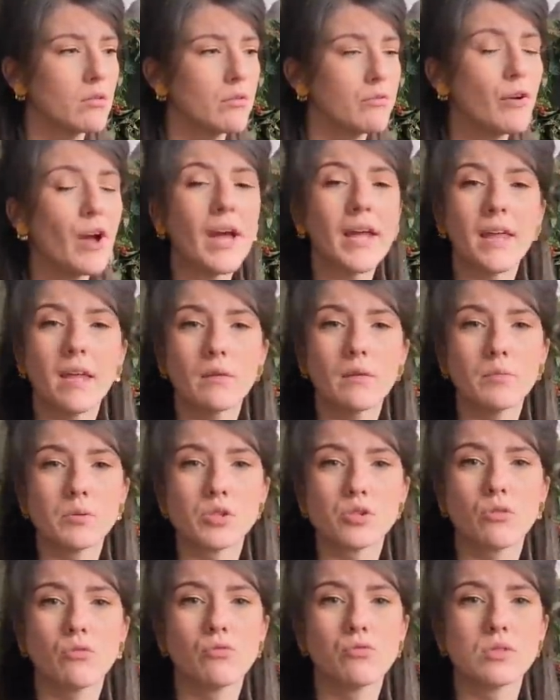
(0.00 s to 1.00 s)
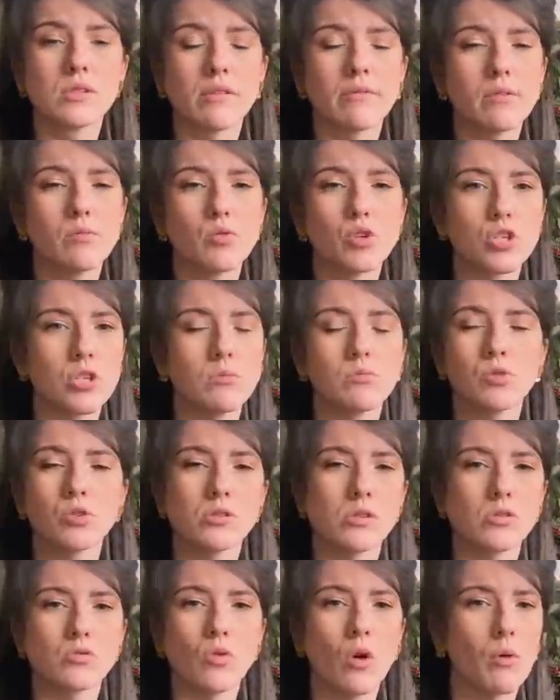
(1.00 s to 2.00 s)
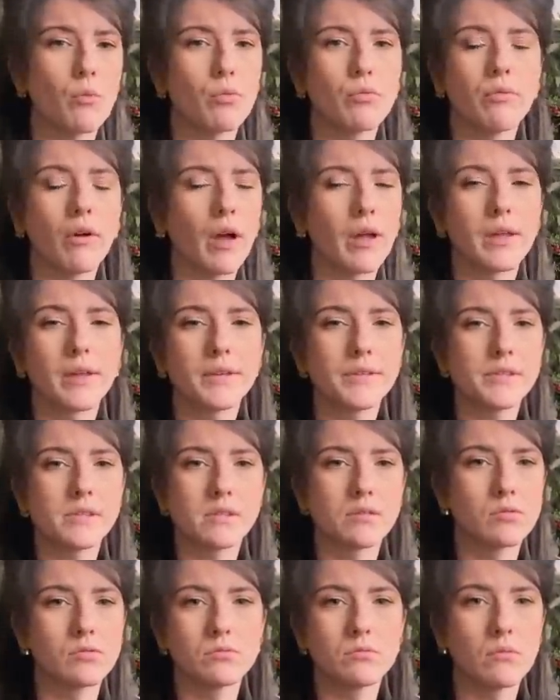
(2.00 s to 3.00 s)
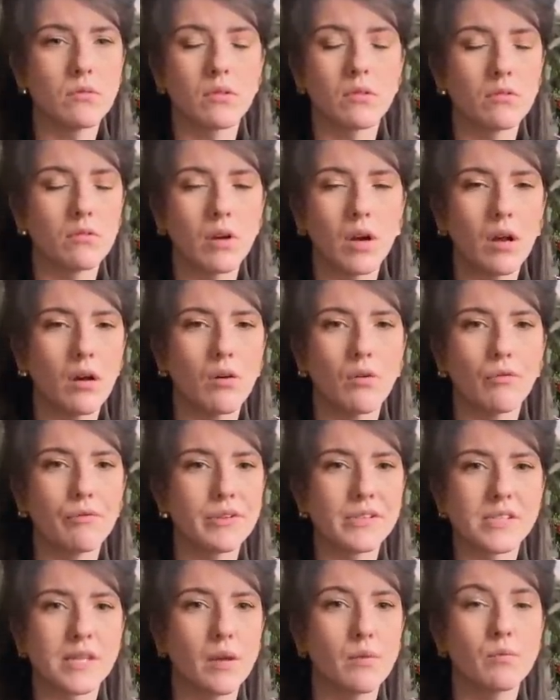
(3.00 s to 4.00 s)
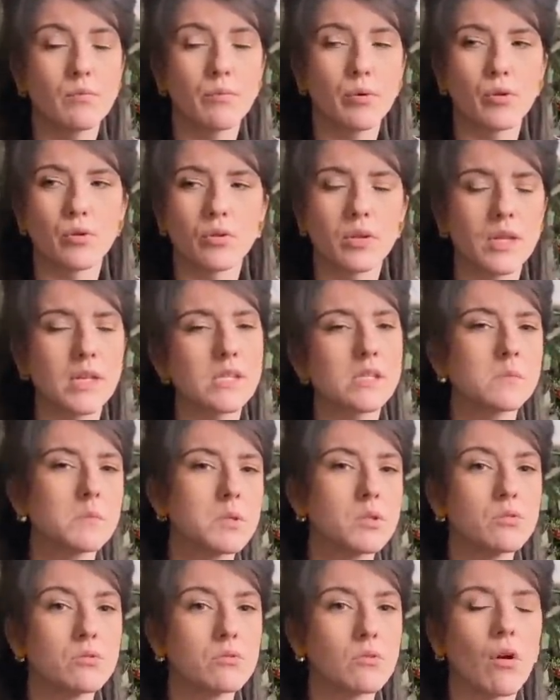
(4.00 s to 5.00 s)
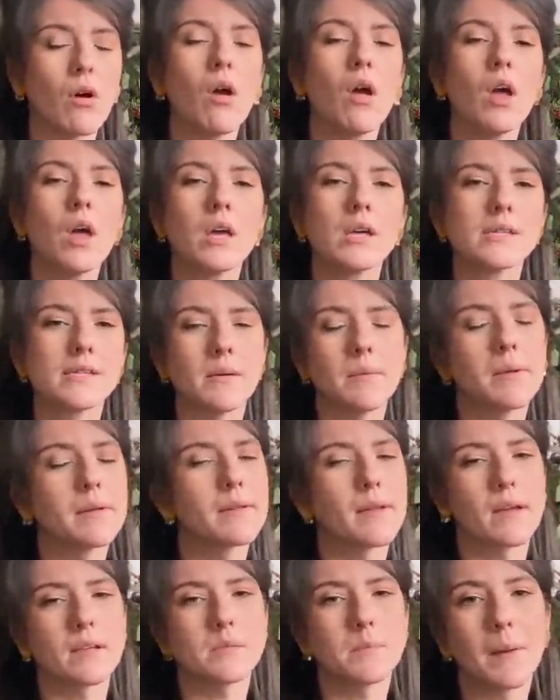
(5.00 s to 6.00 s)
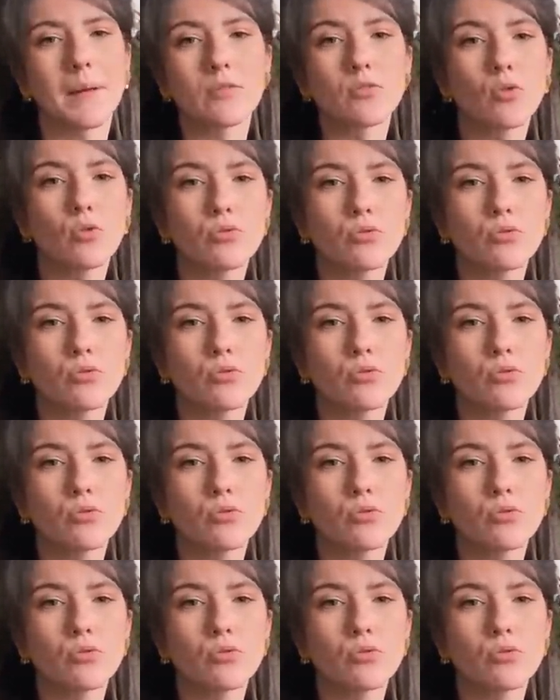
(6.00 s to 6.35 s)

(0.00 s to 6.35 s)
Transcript: varié, parce que vous savez, moi j'aime que ce soit un peu varié, sinon euh, voilà, on fasse cam pendant 15 minutes, ça m'intéresse pas trop